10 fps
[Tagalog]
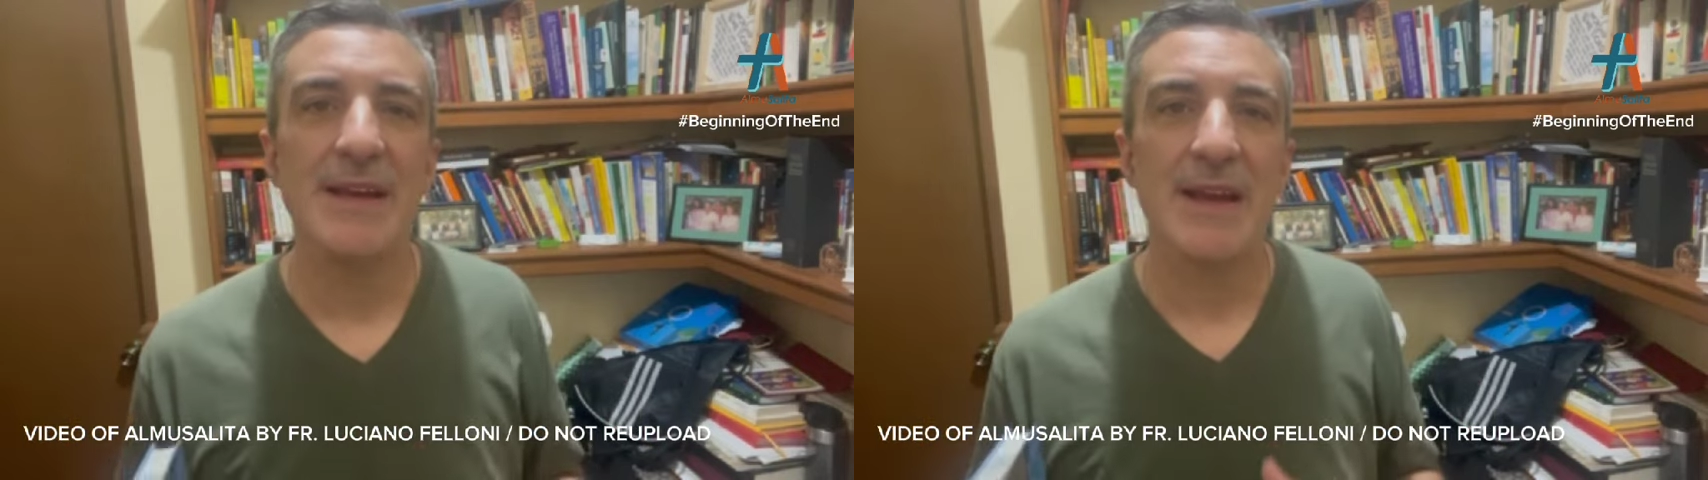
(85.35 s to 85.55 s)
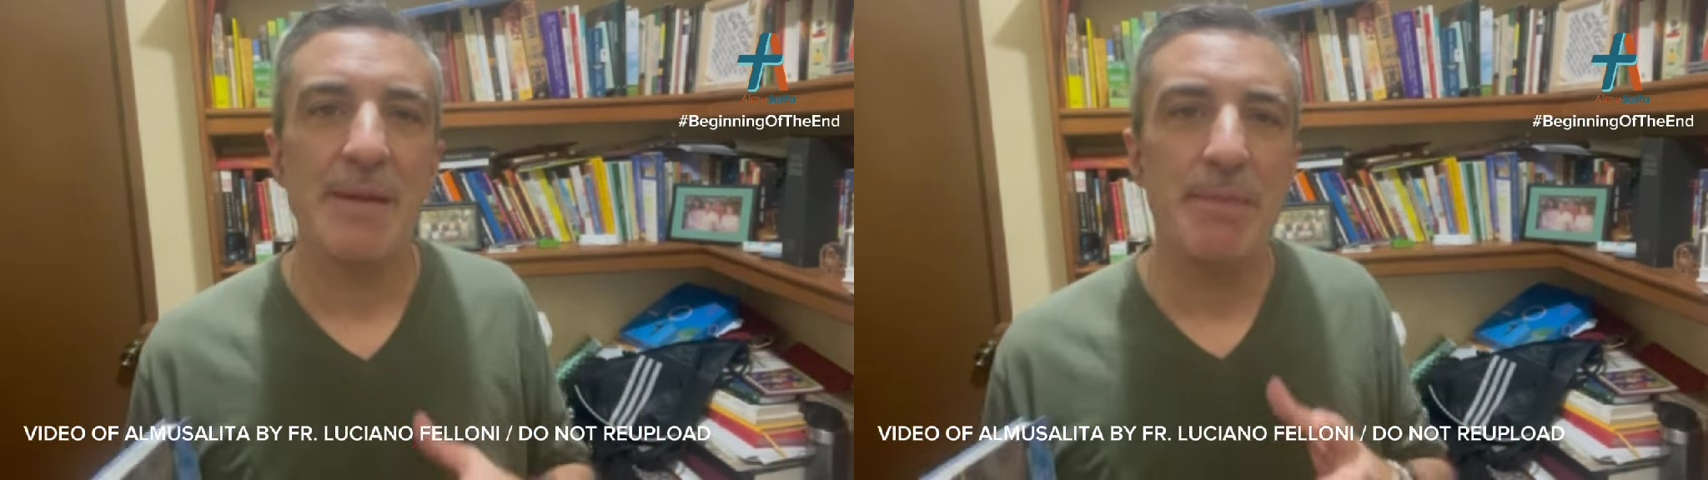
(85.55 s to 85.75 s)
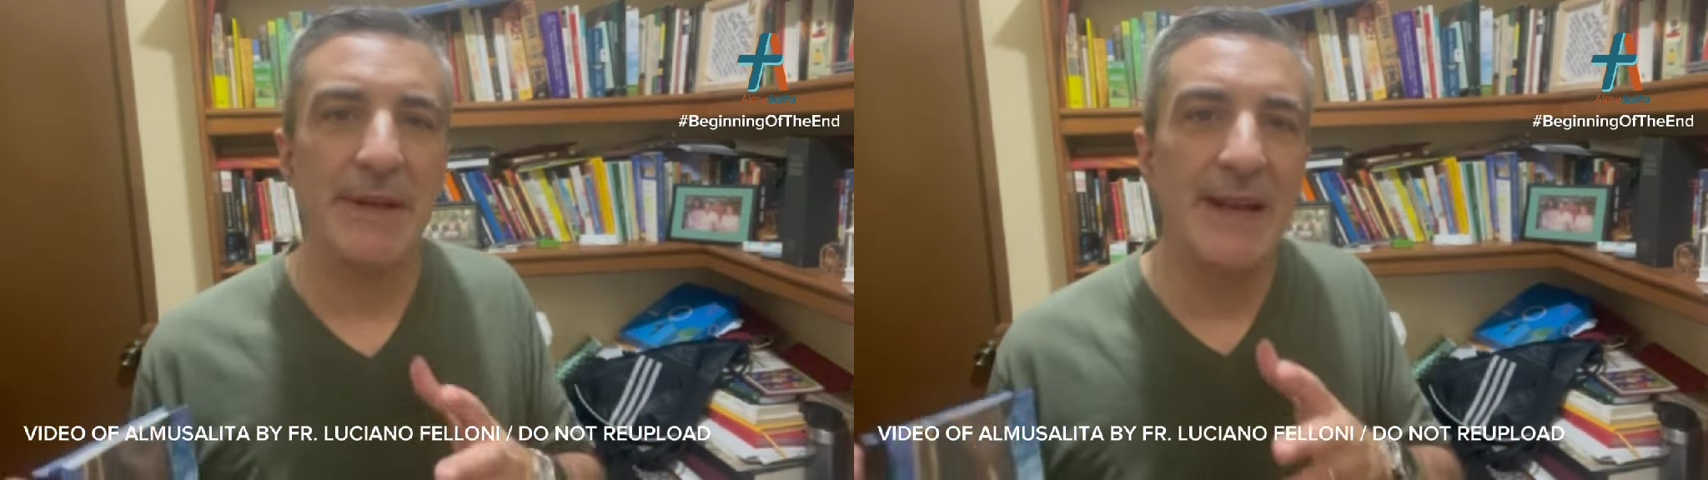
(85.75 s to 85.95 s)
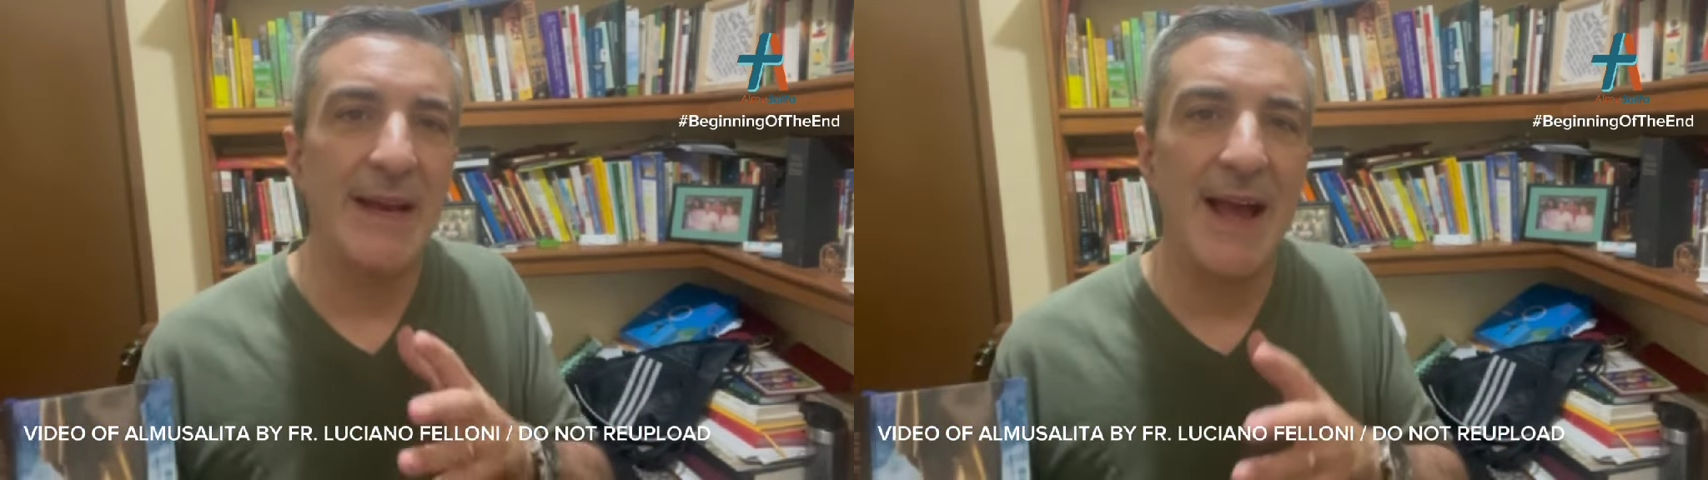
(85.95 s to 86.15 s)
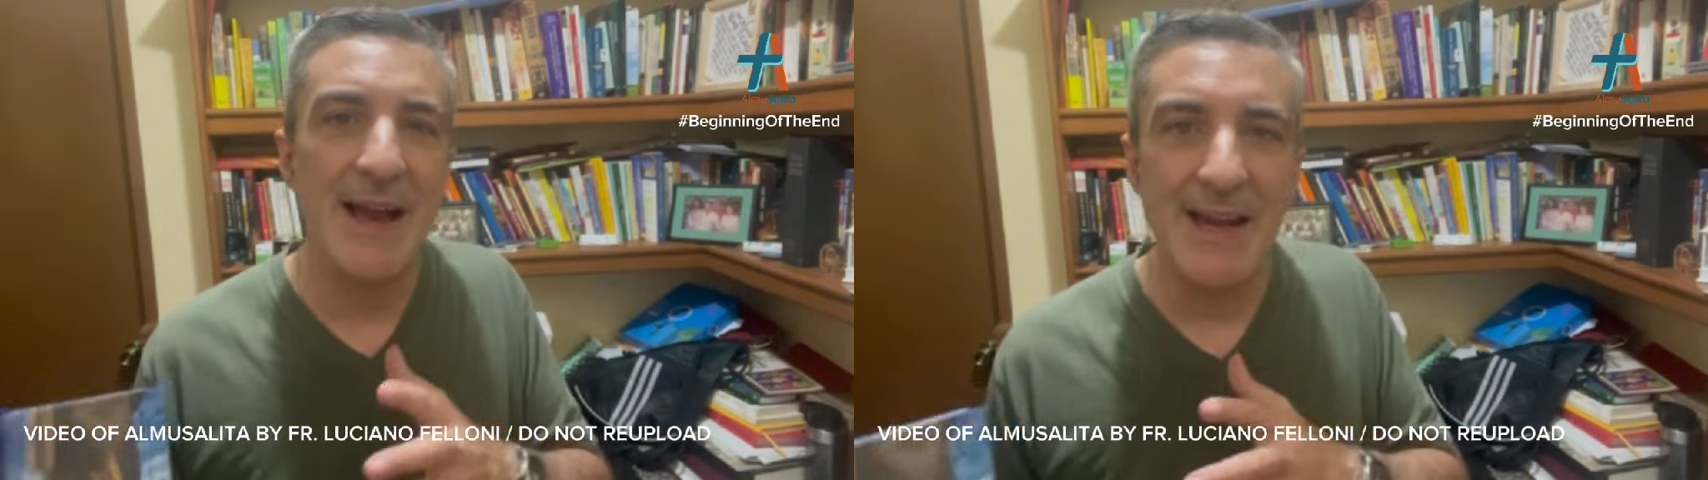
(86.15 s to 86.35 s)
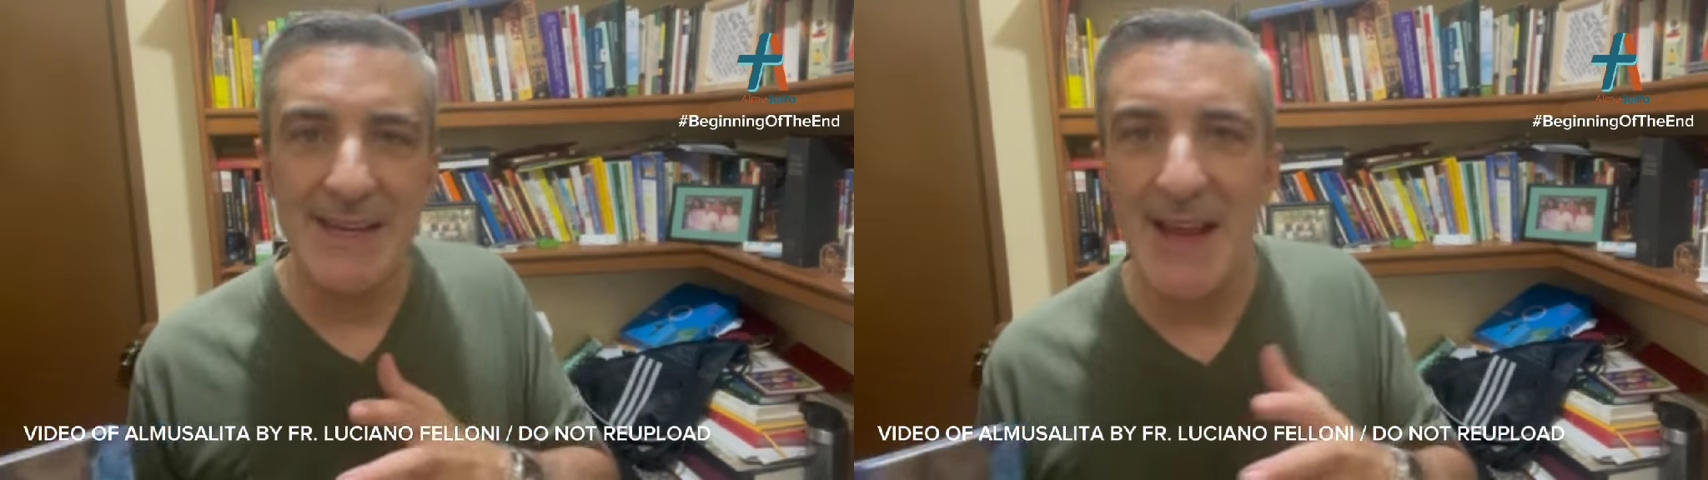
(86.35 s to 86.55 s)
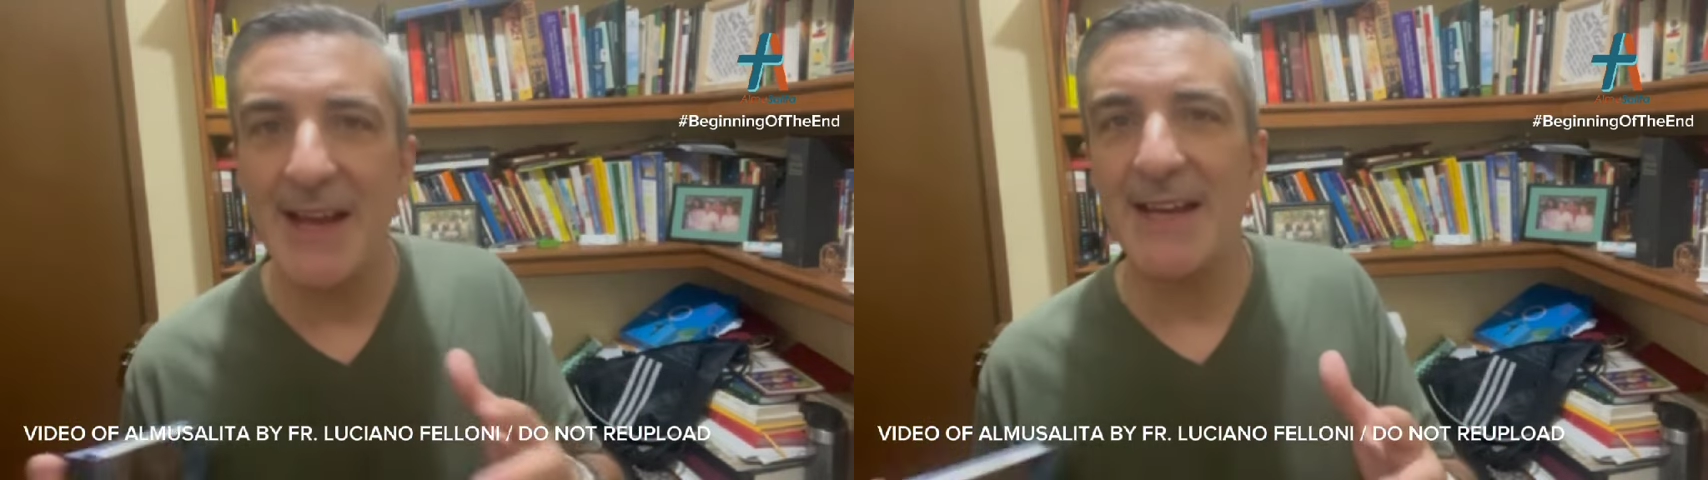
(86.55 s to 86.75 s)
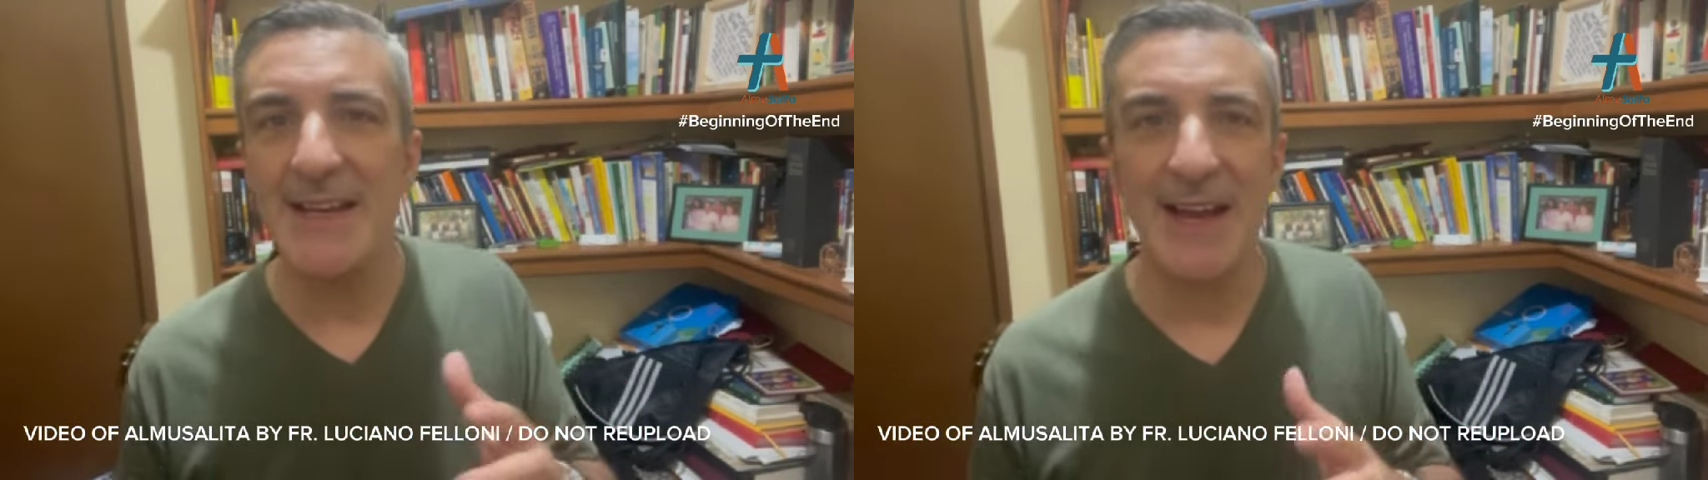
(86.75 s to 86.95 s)
kapag
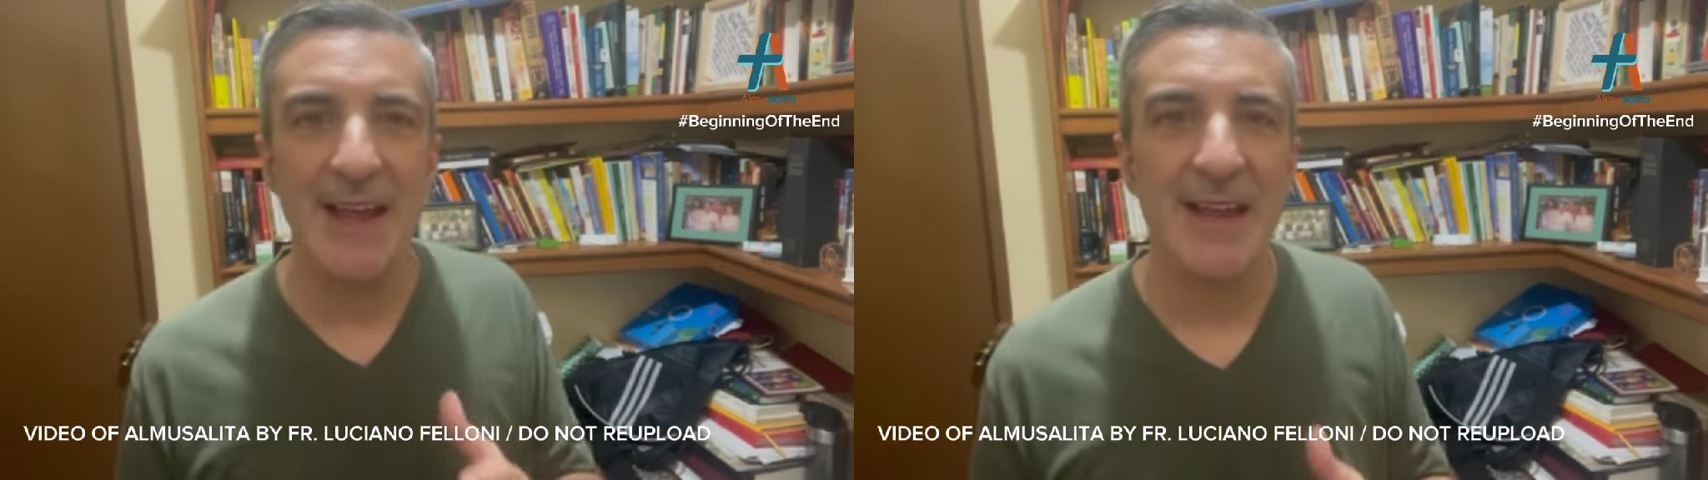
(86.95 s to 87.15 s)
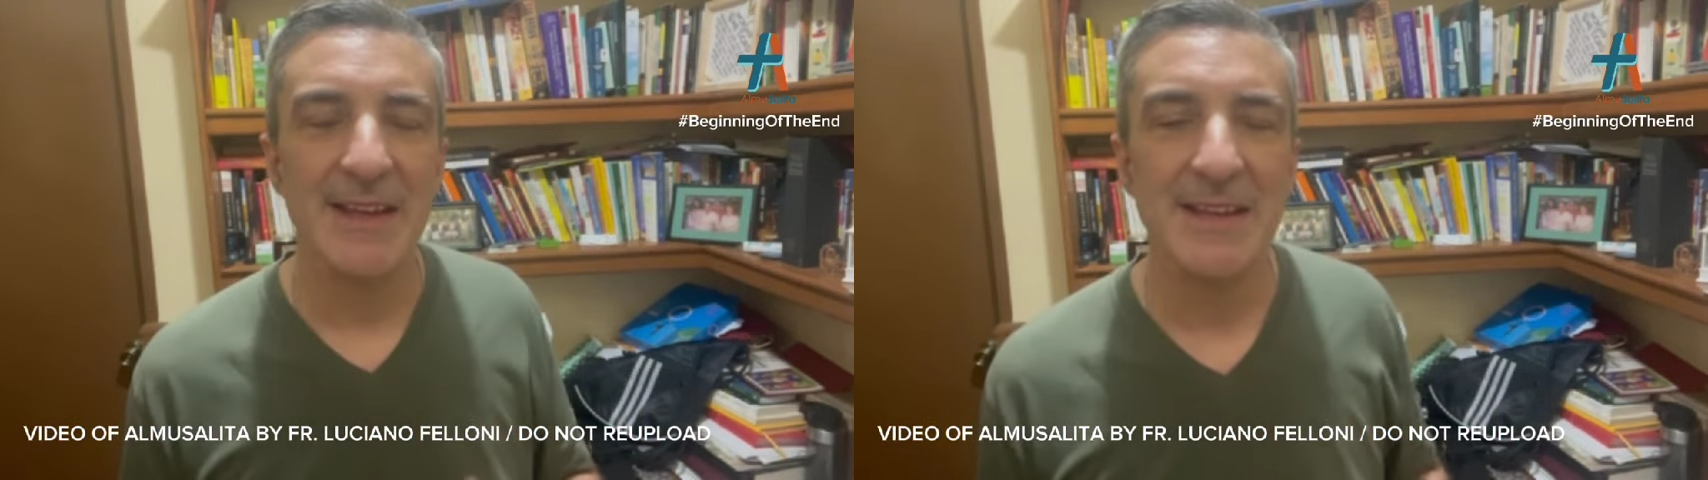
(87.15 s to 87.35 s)
nakakanya-kanya,